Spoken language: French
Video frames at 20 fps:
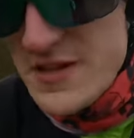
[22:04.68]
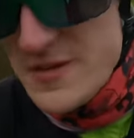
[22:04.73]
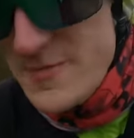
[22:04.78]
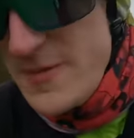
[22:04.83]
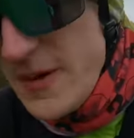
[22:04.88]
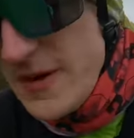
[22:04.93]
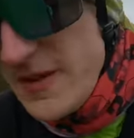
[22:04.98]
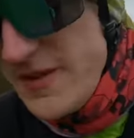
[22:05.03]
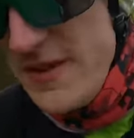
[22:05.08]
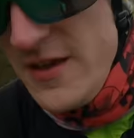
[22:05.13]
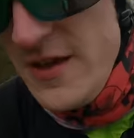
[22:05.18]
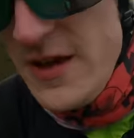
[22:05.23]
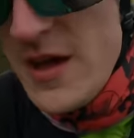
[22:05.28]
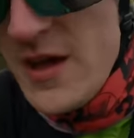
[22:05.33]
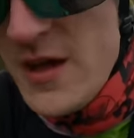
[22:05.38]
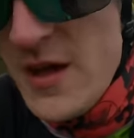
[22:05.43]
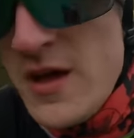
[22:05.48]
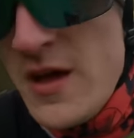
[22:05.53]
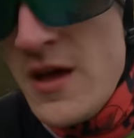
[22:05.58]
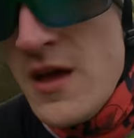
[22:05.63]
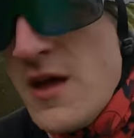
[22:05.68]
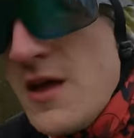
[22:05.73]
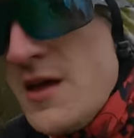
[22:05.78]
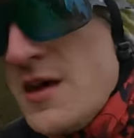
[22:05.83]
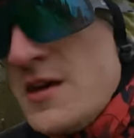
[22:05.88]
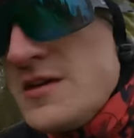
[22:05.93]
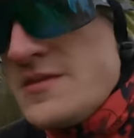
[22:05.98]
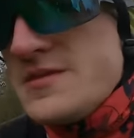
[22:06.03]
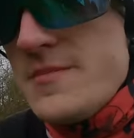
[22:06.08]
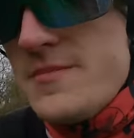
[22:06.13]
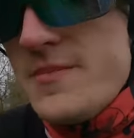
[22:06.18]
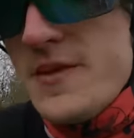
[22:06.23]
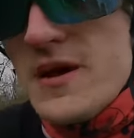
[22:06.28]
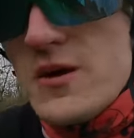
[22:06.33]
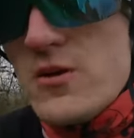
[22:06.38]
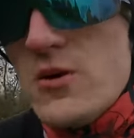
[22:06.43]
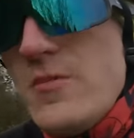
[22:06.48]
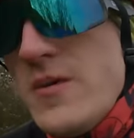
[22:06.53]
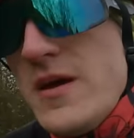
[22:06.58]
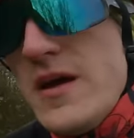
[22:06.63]
aspérités. Et c'est bien
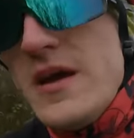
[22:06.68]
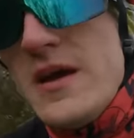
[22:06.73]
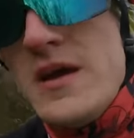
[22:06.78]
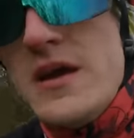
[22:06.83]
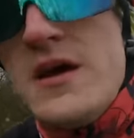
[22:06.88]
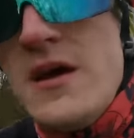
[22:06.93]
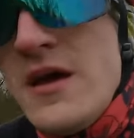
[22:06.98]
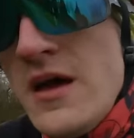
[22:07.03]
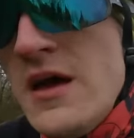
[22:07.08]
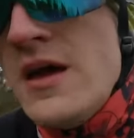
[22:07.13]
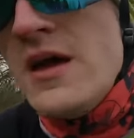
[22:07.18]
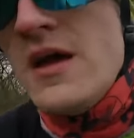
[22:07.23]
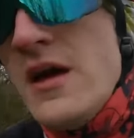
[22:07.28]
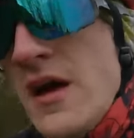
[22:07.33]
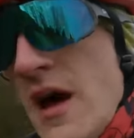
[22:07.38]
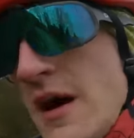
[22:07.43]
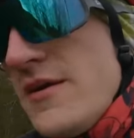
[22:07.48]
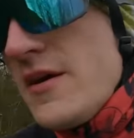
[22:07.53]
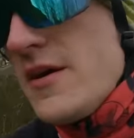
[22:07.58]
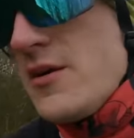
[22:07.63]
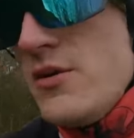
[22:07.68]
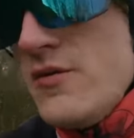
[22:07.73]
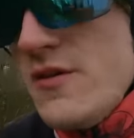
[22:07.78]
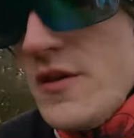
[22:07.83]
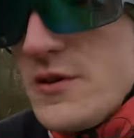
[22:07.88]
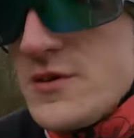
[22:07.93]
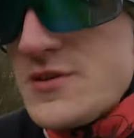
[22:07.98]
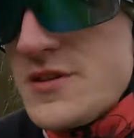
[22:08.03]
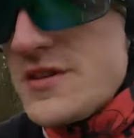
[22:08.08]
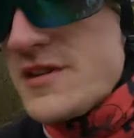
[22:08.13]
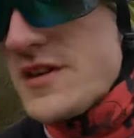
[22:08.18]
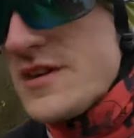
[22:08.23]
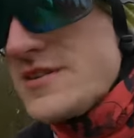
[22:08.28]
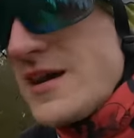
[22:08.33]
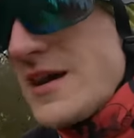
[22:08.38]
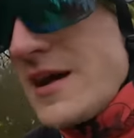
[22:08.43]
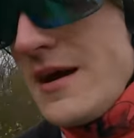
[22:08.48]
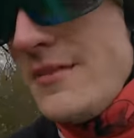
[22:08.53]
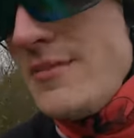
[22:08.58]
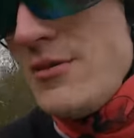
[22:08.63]
gommé avec le vélo, c'est très
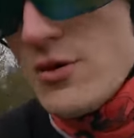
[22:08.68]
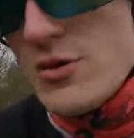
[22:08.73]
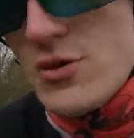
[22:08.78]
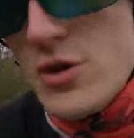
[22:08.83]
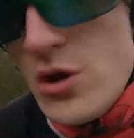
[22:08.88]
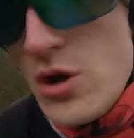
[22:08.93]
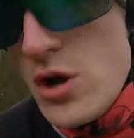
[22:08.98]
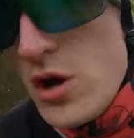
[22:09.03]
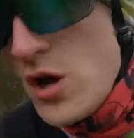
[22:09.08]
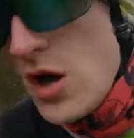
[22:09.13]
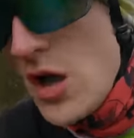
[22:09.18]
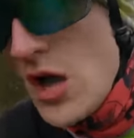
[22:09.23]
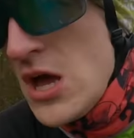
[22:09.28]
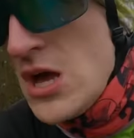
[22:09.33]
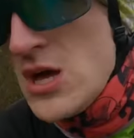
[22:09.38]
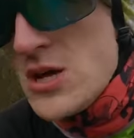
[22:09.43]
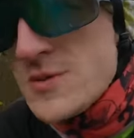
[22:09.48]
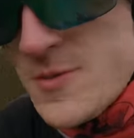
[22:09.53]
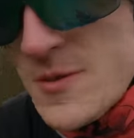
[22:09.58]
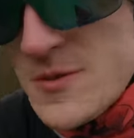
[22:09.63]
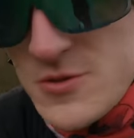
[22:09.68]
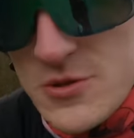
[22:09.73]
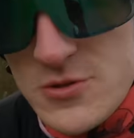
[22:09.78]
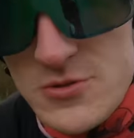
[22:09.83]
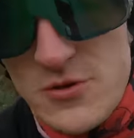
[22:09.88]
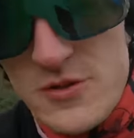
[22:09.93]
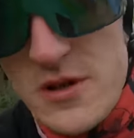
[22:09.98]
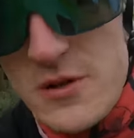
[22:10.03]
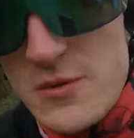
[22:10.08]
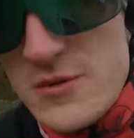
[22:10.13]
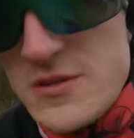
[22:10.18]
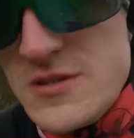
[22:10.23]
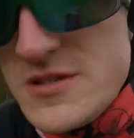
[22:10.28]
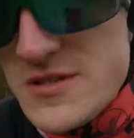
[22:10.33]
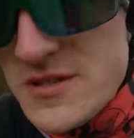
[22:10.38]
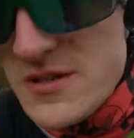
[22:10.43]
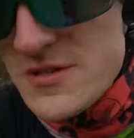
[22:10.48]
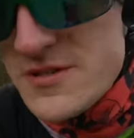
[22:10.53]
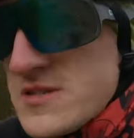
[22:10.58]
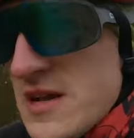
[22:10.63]
agréable. Donc je pense que sur des longues
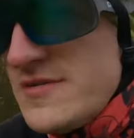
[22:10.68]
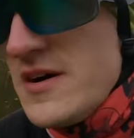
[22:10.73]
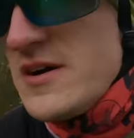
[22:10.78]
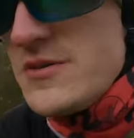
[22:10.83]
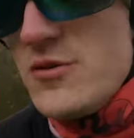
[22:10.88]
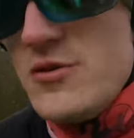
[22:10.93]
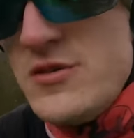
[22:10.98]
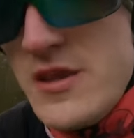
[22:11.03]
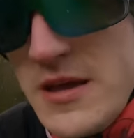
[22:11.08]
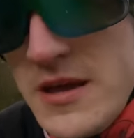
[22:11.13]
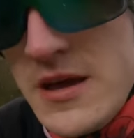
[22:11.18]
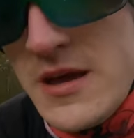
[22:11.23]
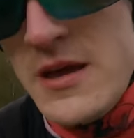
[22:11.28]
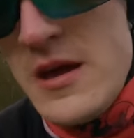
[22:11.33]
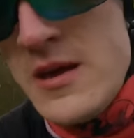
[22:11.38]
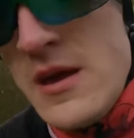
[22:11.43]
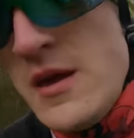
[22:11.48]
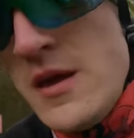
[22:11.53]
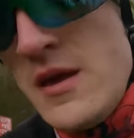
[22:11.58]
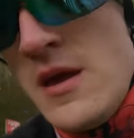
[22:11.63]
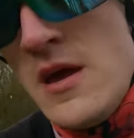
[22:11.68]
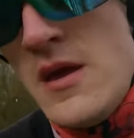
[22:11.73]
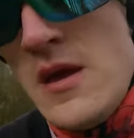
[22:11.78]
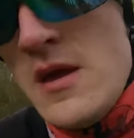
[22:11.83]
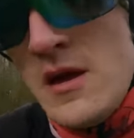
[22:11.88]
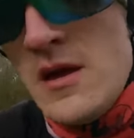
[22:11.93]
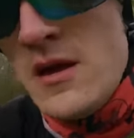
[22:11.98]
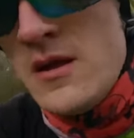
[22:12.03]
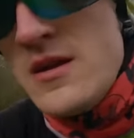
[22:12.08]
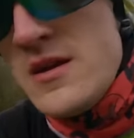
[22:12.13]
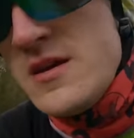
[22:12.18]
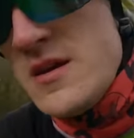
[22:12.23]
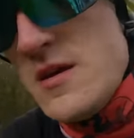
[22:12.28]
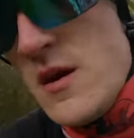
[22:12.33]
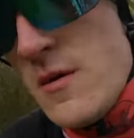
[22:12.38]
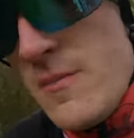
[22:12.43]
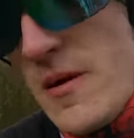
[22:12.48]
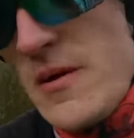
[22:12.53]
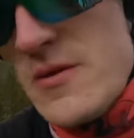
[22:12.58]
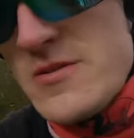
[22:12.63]
distances, ça va donner et
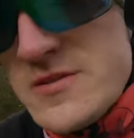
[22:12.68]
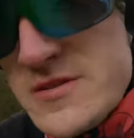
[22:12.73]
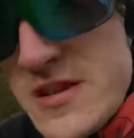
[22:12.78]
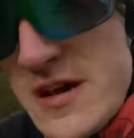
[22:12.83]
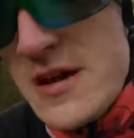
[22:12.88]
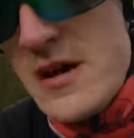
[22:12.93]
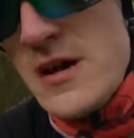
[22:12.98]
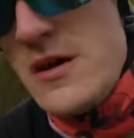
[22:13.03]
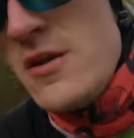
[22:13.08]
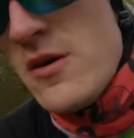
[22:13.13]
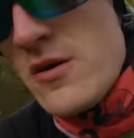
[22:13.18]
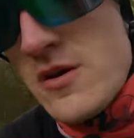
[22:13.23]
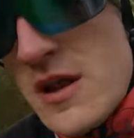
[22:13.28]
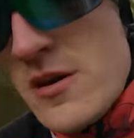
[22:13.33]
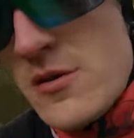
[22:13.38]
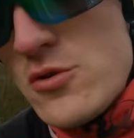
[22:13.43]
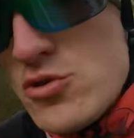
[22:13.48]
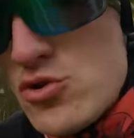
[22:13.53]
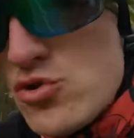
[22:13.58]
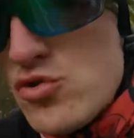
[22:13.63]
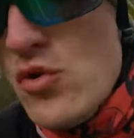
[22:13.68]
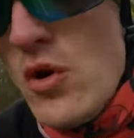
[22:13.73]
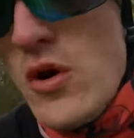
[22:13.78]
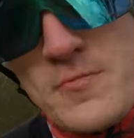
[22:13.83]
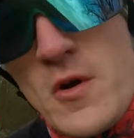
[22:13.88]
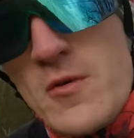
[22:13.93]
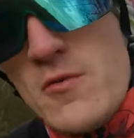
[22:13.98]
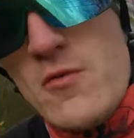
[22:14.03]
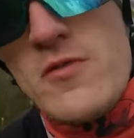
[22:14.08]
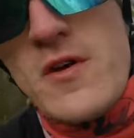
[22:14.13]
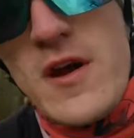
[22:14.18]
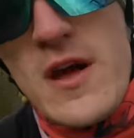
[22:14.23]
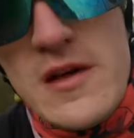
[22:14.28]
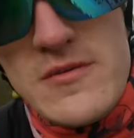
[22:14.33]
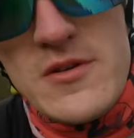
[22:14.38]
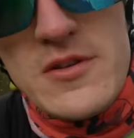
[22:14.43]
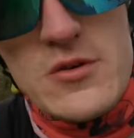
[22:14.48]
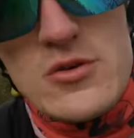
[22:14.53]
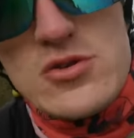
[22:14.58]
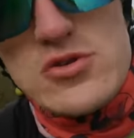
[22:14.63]
en parlant de ça, dans quelques jours, on vous verrez la
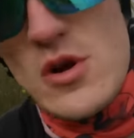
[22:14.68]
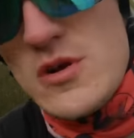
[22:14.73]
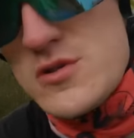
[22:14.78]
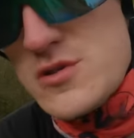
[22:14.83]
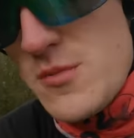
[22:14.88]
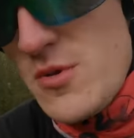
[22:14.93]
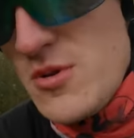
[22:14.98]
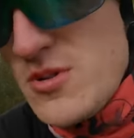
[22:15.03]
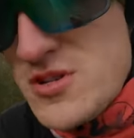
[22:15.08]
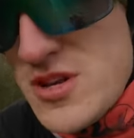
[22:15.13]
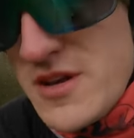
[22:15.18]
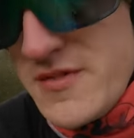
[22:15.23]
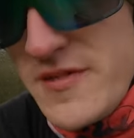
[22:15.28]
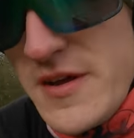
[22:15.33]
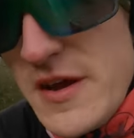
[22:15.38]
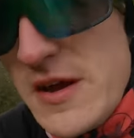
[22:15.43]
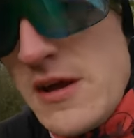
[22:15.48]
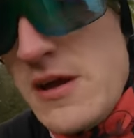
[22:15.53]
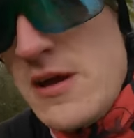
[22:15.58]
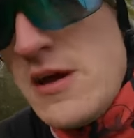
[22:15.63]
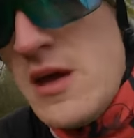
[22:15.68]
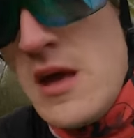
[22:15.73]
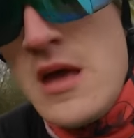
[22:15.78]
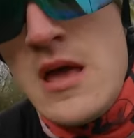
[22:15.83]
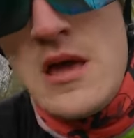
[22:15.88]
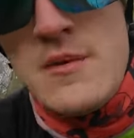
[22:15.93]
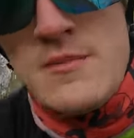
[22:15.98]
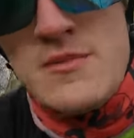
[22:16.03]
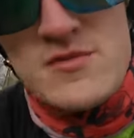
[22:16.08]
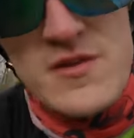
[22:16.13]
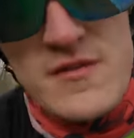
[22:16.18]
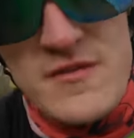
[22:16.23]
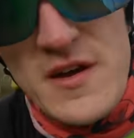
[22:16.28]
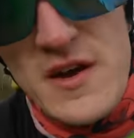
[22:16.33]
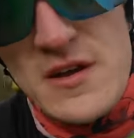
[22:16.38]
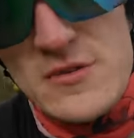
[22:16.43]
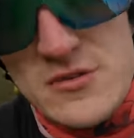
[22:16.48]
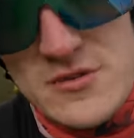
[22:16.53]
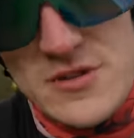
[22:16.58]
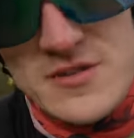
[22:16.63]
vidéo, je l'aurais sûrement déjà fait. Hein. Mais je vais faire
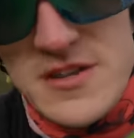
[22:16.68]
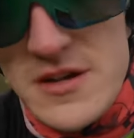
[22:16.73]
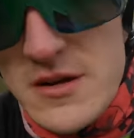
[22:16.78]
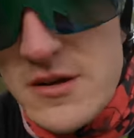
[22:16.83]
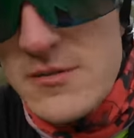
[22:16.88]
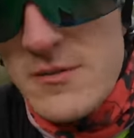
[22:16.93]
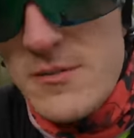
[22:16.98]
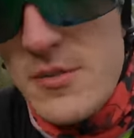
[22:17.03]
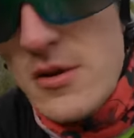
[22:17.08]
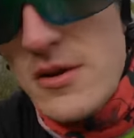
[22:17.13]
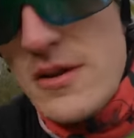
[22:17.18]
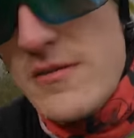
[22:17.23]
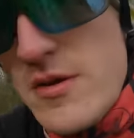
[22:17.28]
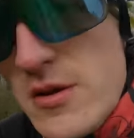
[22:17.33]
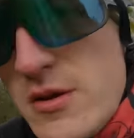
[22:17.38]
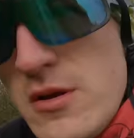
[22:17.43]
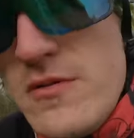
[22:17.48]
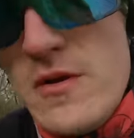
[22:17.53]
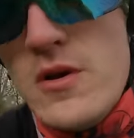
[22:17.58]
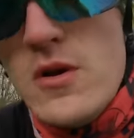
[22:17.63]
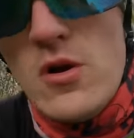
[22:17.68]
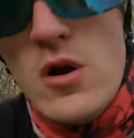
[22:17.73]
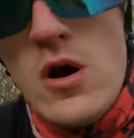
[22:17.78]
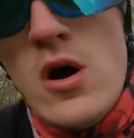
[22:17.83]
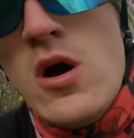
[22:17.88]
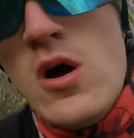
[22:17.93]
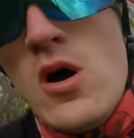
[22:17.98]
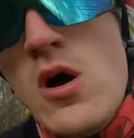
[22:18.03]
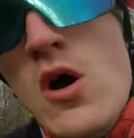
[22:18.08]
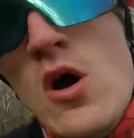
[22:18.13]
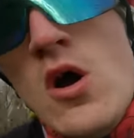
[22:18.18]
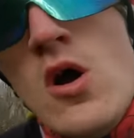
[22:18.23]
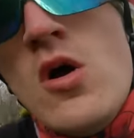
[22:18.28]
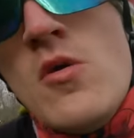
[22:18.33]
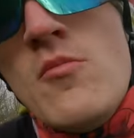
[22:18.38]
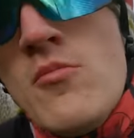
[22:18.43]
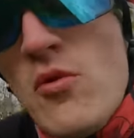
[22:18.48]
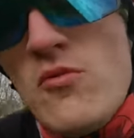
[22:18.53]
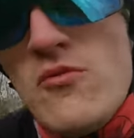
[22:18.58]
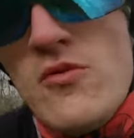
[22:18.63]
un 250 bornes avec le vélo
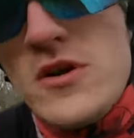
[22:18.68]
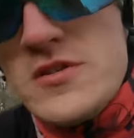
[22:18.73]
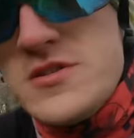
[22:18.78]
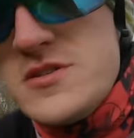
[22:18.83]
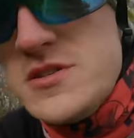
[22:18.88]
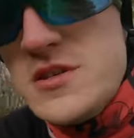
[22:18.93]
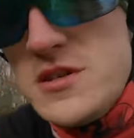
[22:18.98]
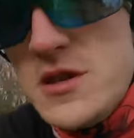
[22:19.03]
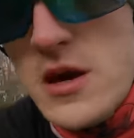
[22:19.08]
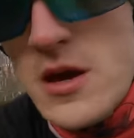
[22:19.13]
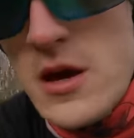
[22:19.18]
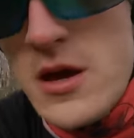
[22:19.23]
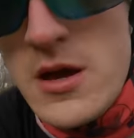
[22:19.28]
pour voir si